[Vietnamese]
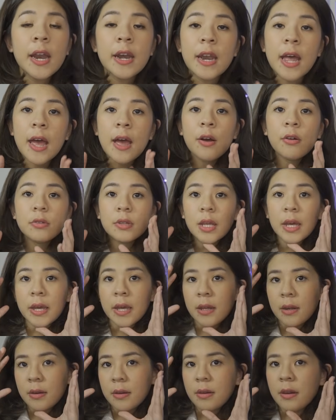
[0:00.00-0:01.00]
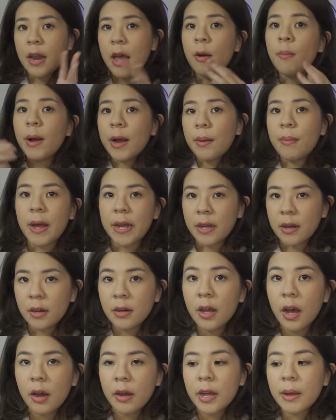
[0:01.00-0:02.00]
nếu thì nếu mà các bạn
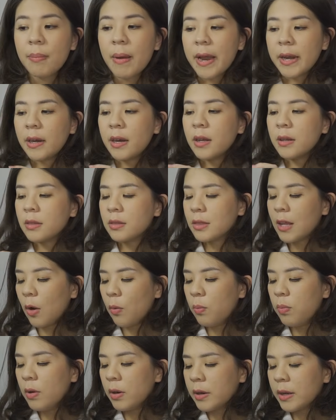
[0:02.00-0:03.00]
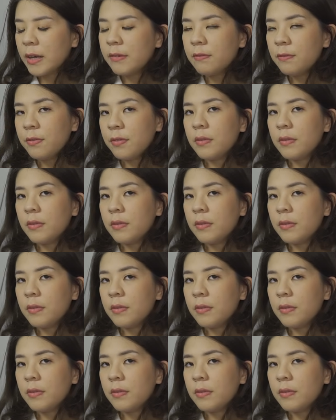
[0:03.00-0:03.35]
cẩn thận các bạn nên tổng